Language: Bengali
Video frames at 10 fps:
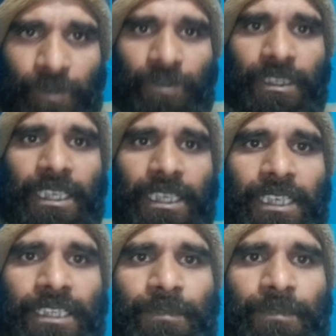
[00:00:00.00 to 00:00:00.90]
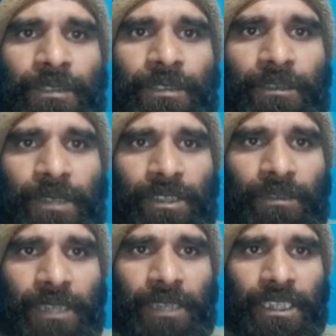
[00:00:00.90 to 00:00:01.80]
চুক্তিকালীন নিম্নবন্ধ বেতন
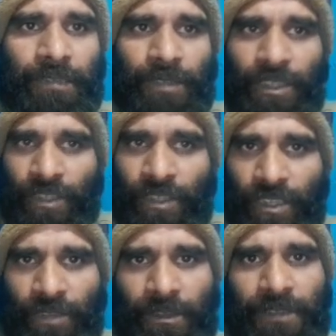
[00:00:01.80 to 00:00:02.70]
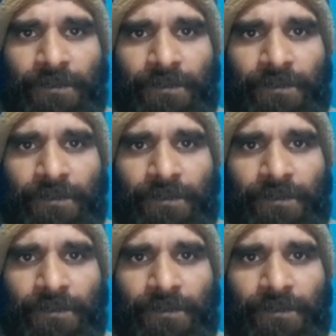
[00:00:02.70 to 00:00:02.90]
ও ভাতাদি প্রদান করা হবে